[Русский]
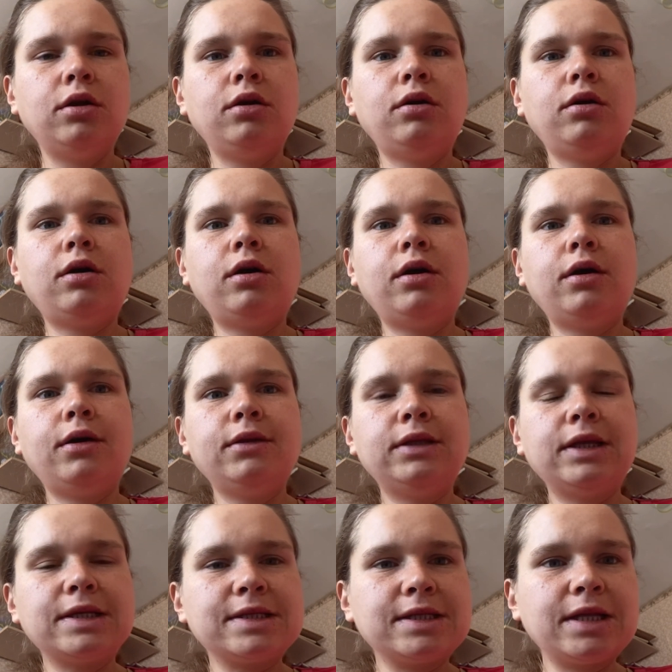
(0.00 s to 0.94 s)
а,
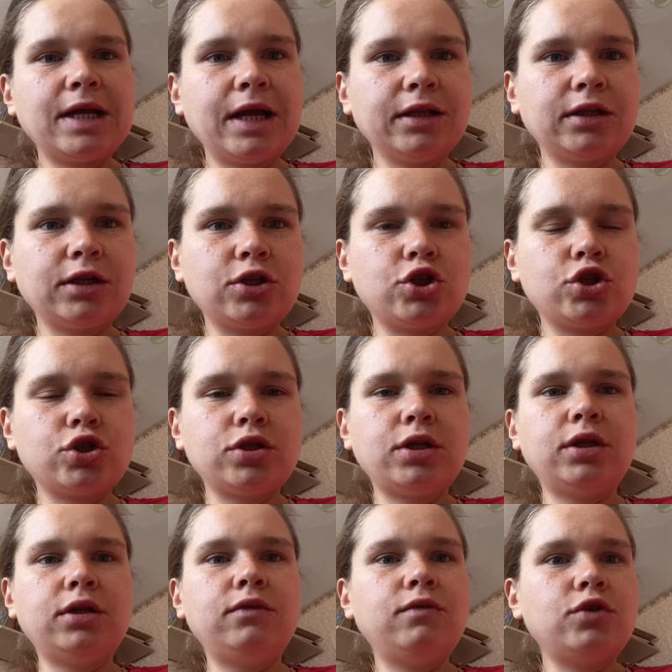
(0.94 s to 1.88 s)

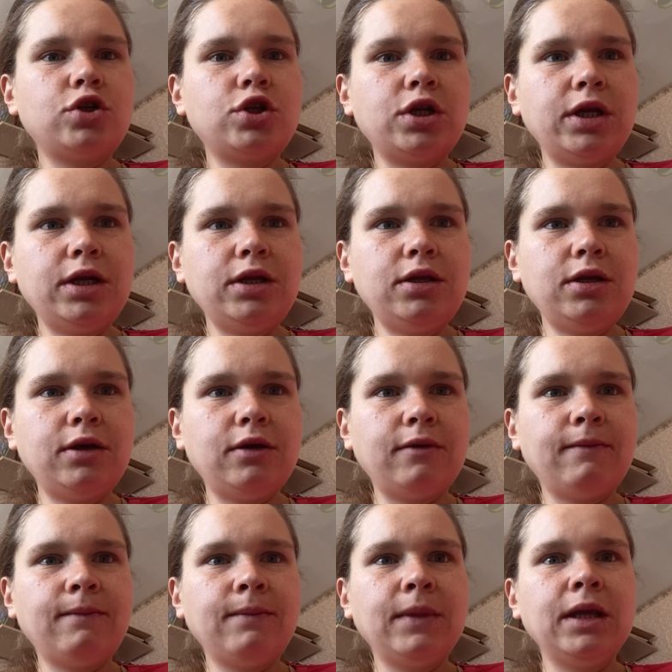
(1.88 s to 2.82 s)
достаточно
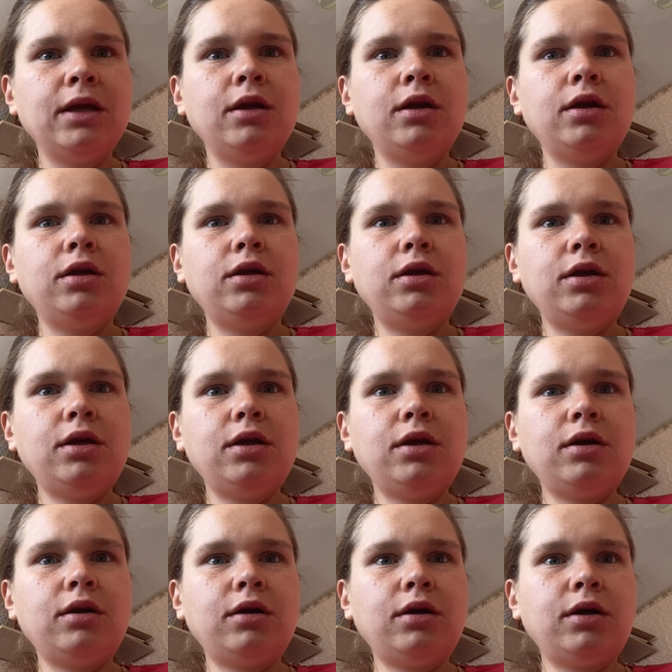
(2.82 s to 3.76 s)
движения
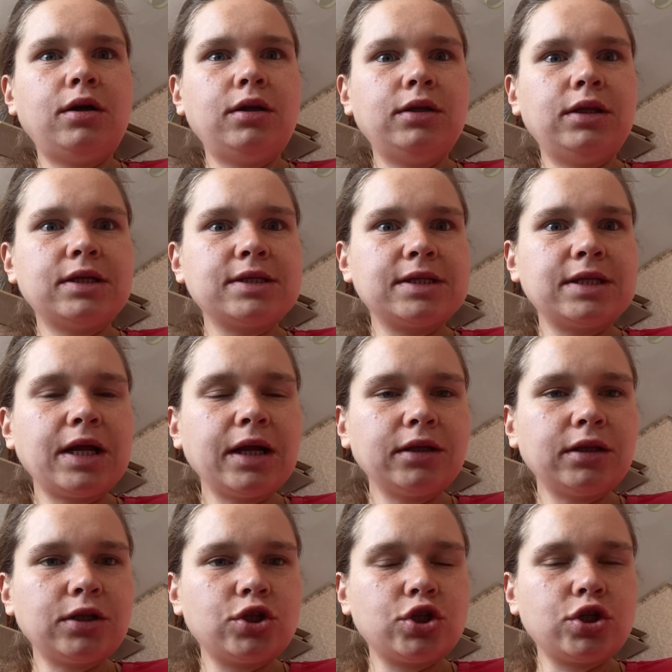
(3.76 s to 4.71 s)
и а,
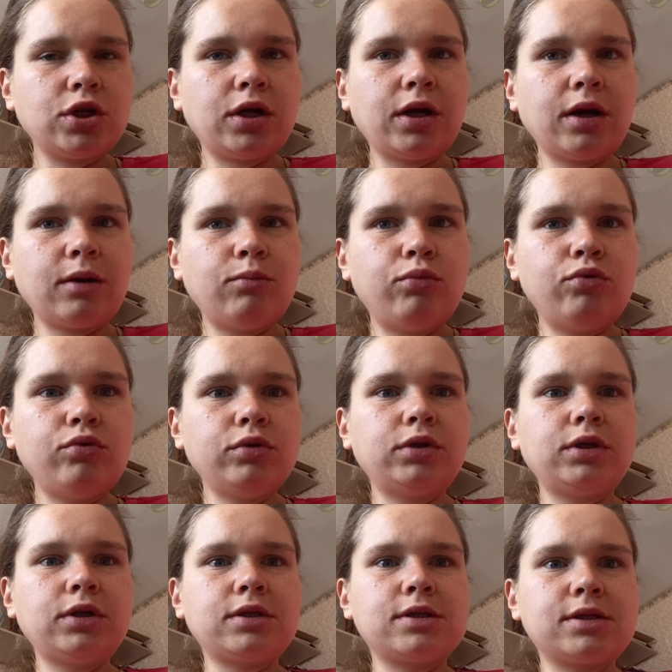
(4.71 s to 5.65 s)
достаточно
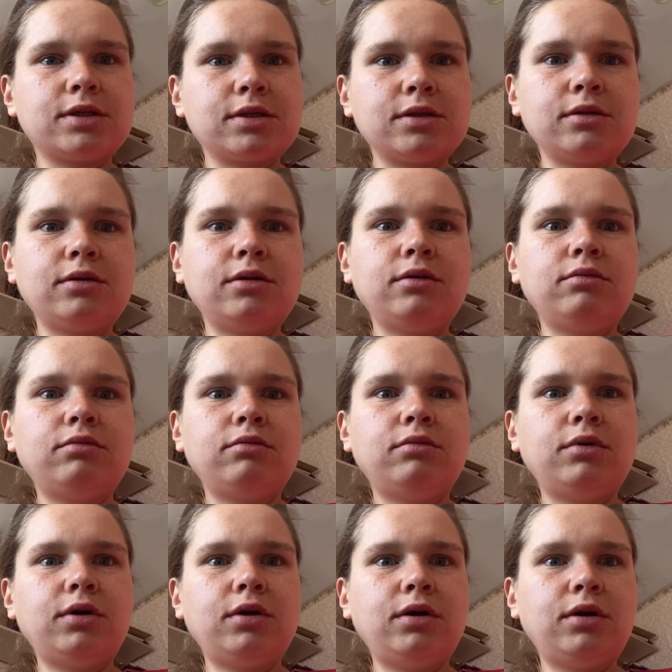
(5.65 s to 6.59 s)
работы с
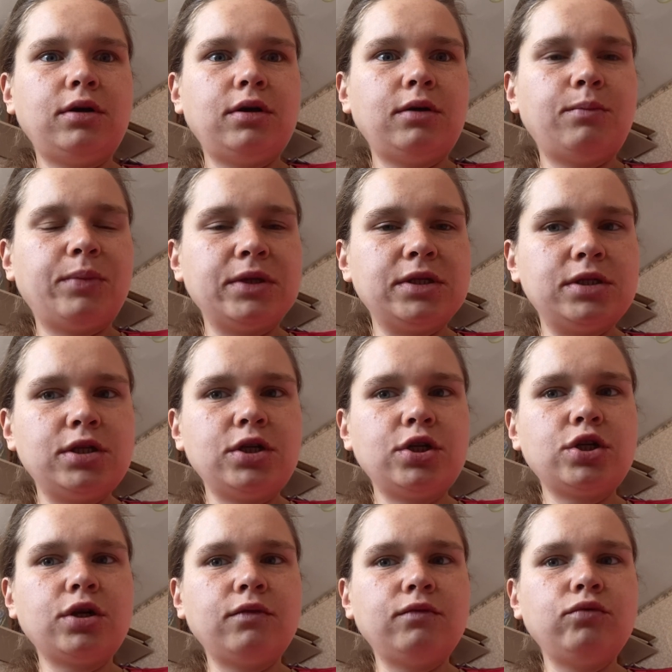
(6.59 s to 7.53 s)
а,
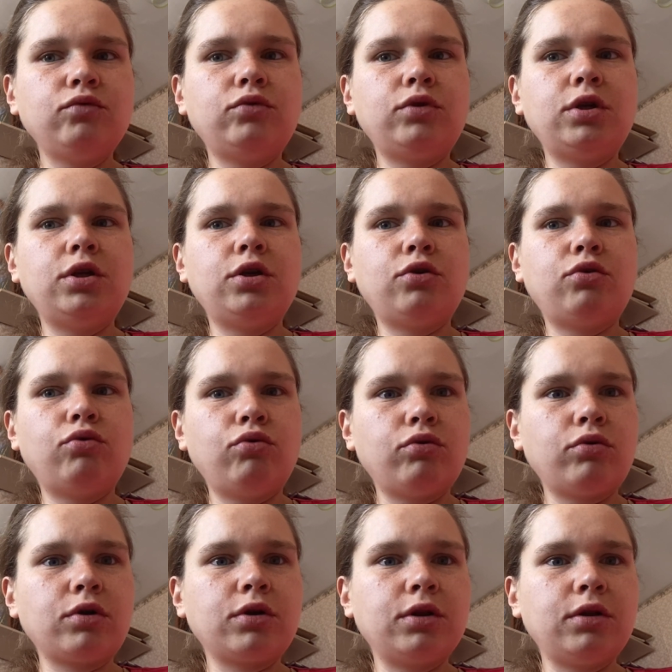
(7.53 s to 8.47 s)
поддержкой внутренних
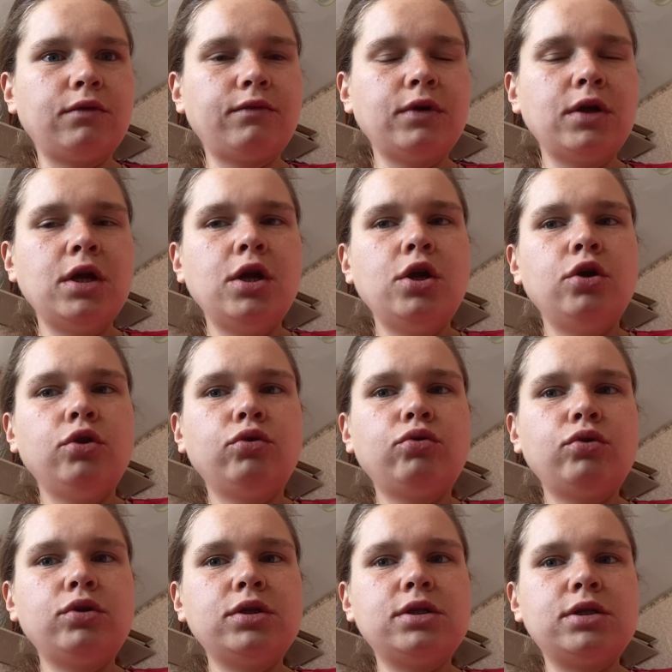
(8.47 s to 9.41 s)
органов.
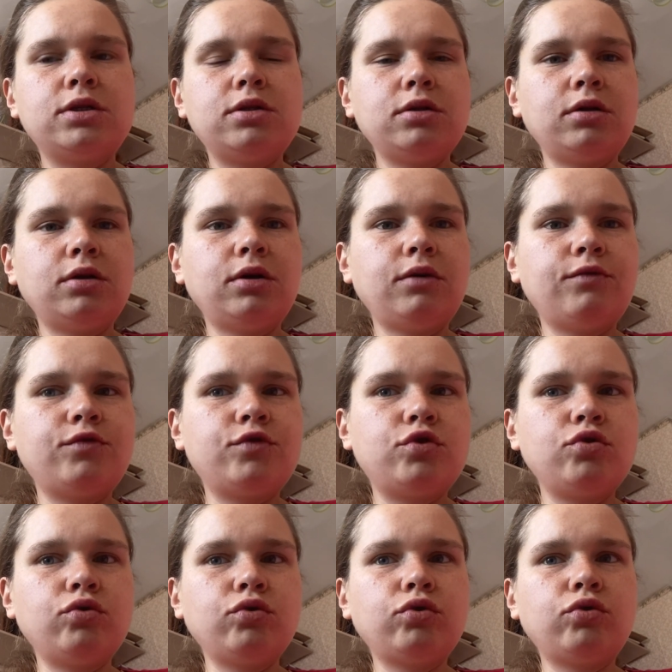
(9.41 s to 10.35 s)
То есть
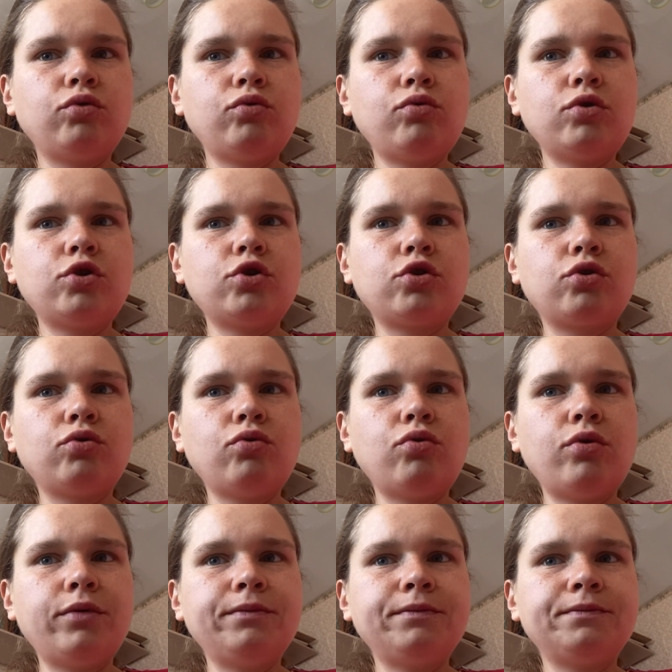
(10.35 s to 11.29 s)
все то,
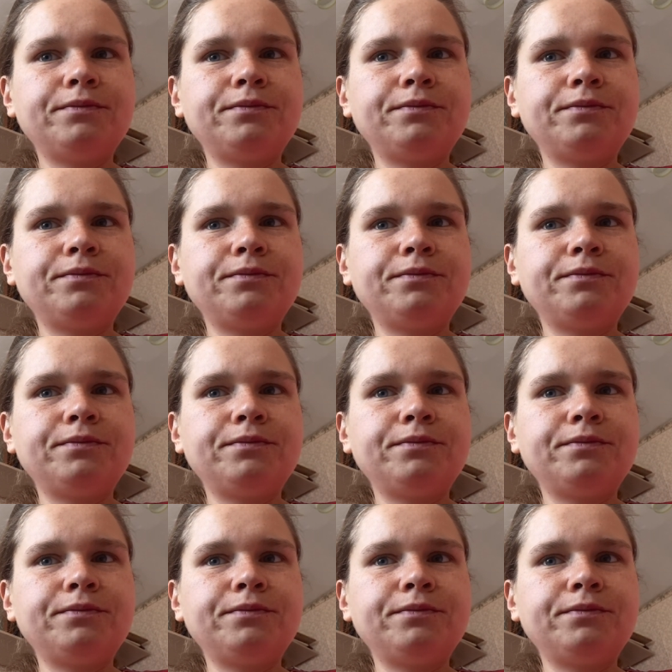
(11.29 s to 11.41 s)
что